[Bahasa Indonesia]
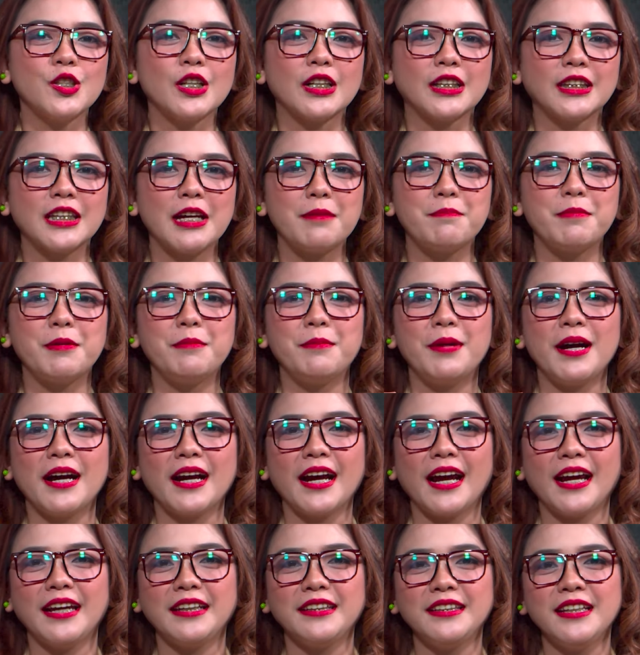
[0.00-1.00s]
serta
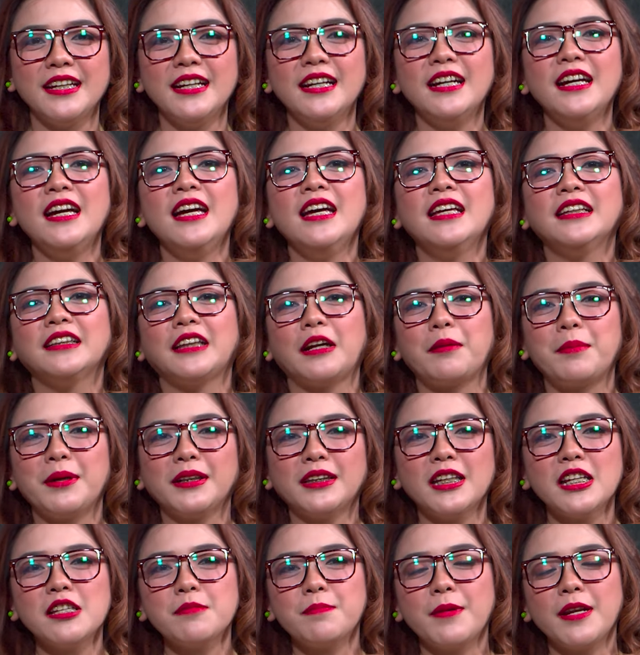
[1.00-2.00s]
pemakainya
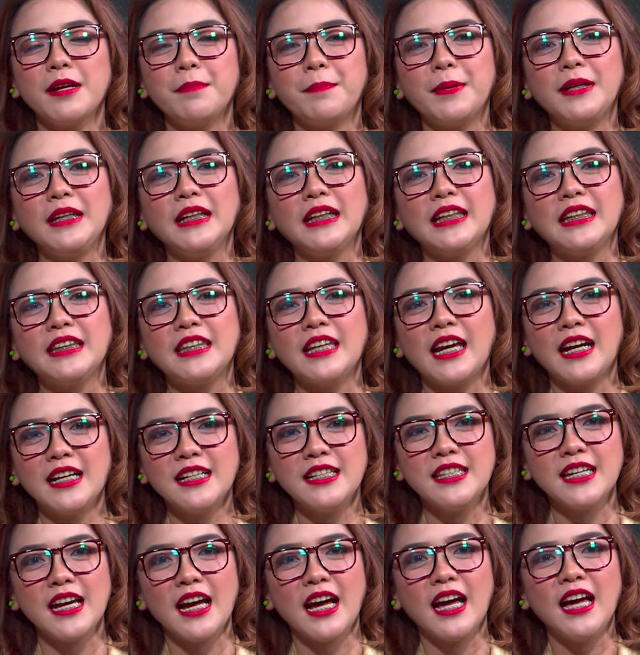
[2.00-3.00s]
terbatas pada peneliti
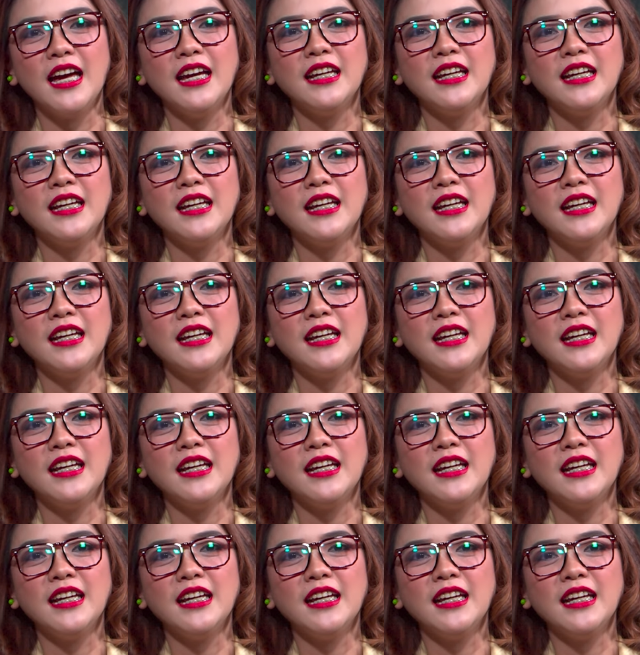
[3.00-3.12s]
aja.